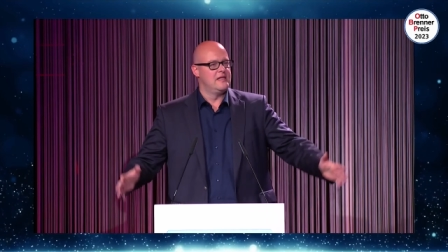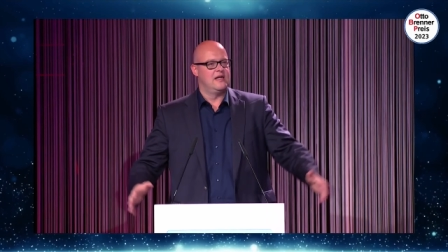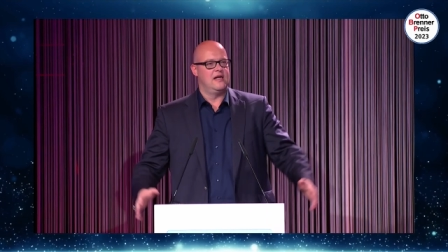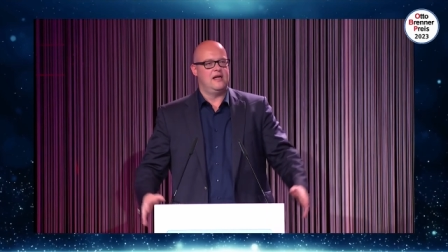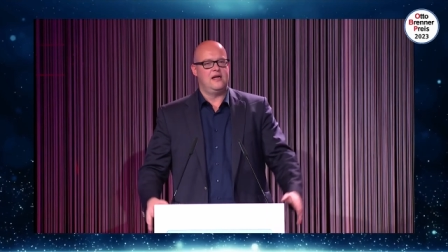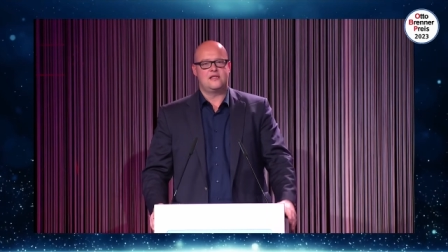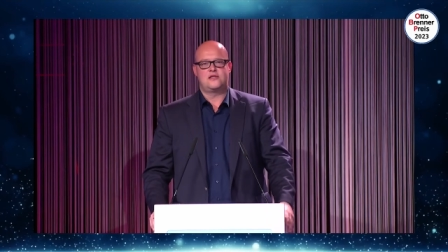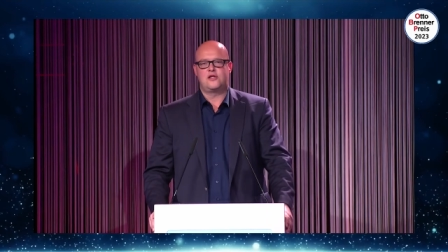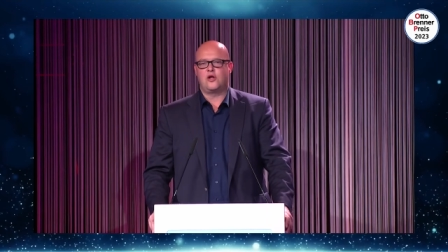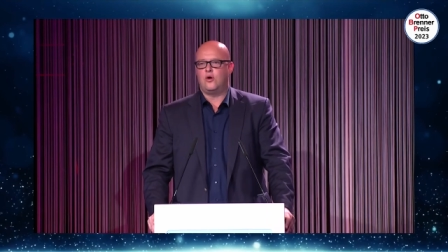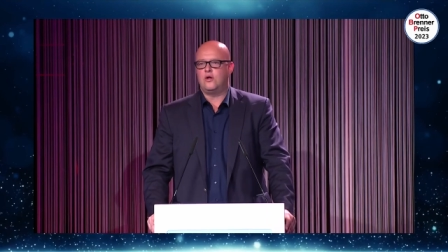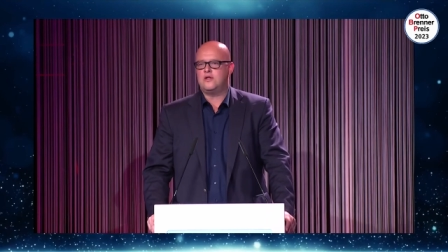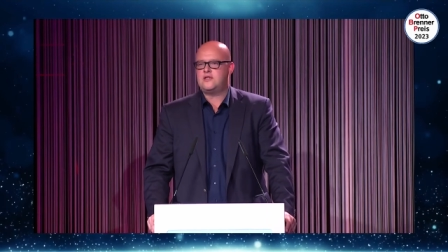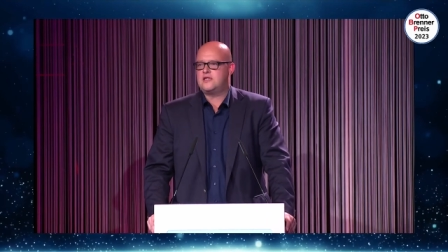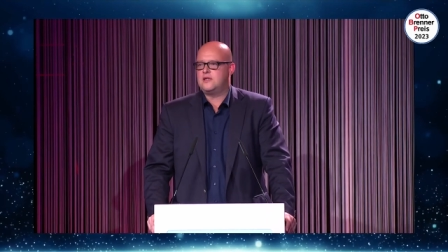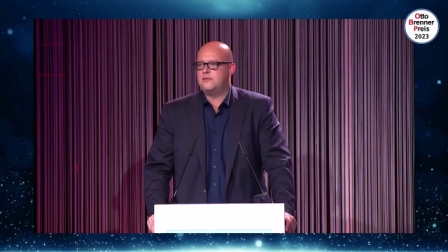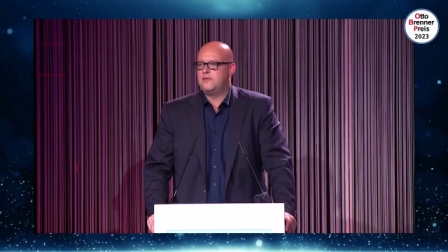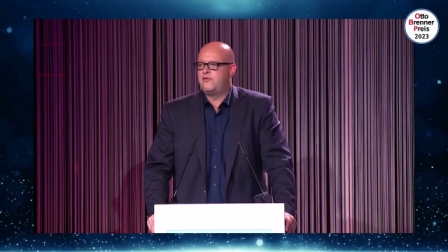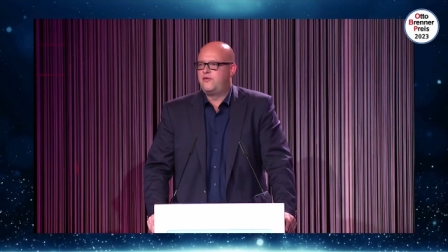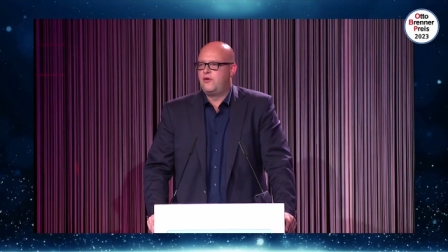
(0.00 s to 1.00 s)
äh,
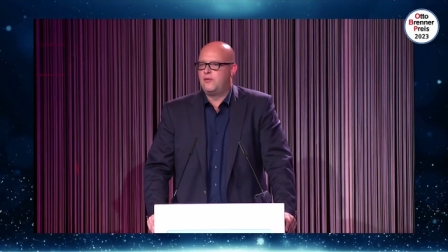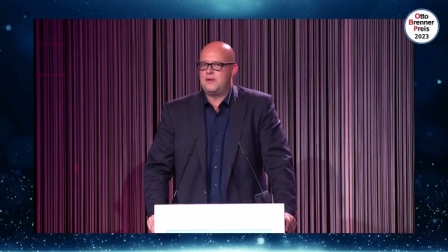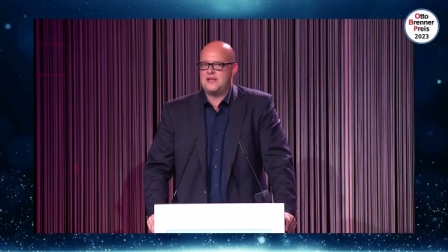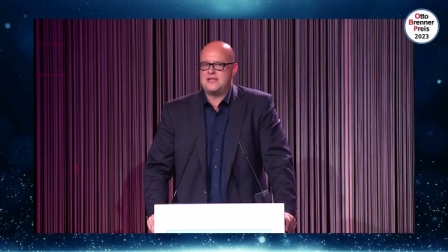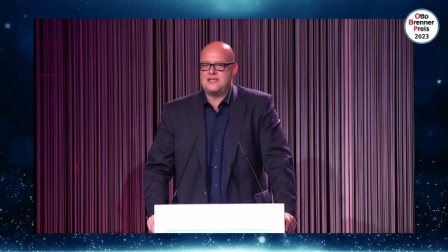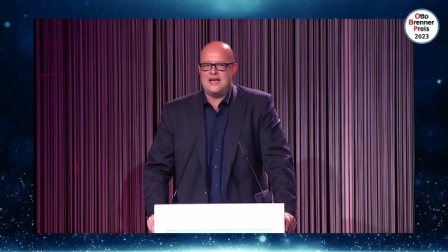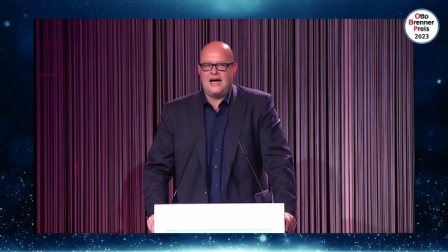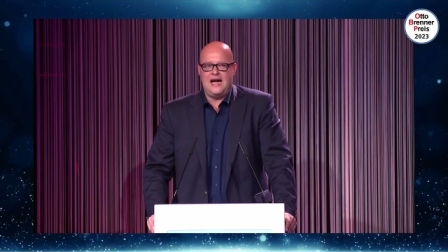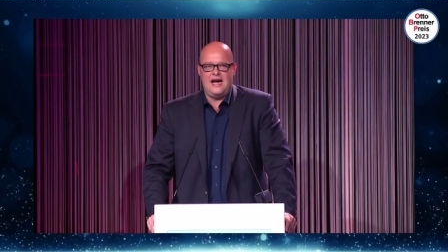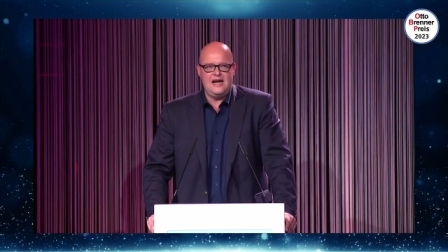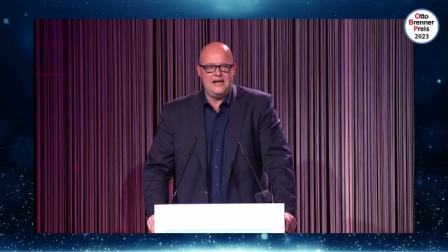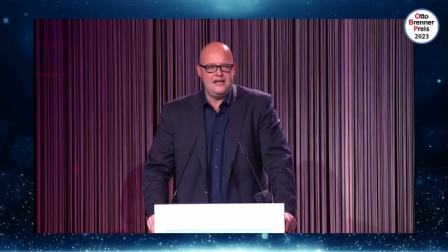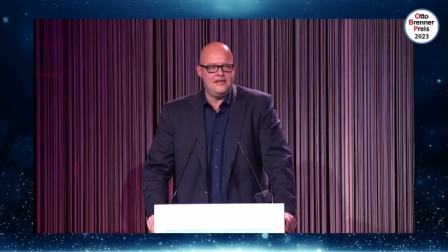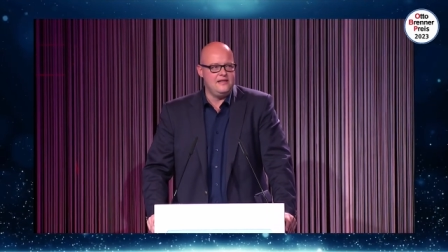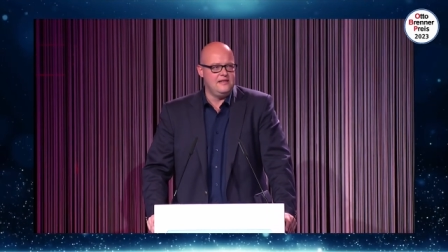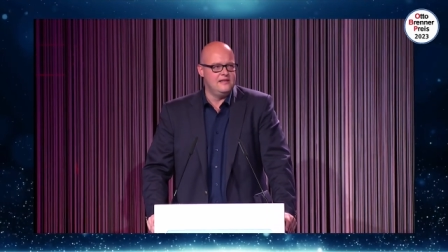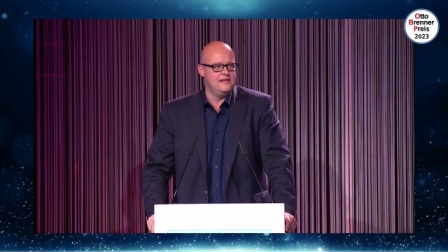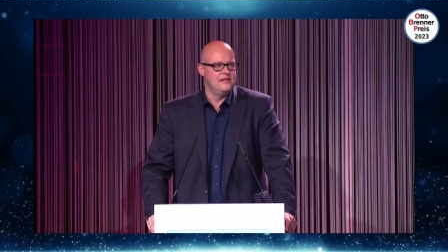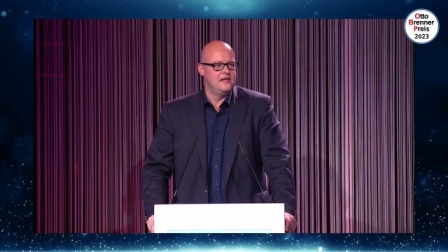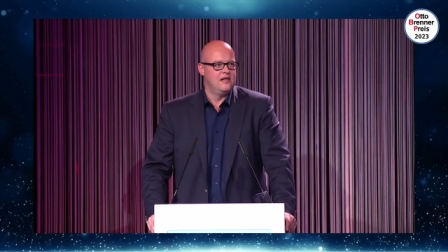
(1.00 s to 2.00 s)
trotzdem dafür
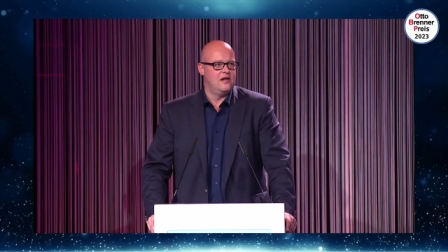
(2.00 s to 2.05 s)
bezahlen,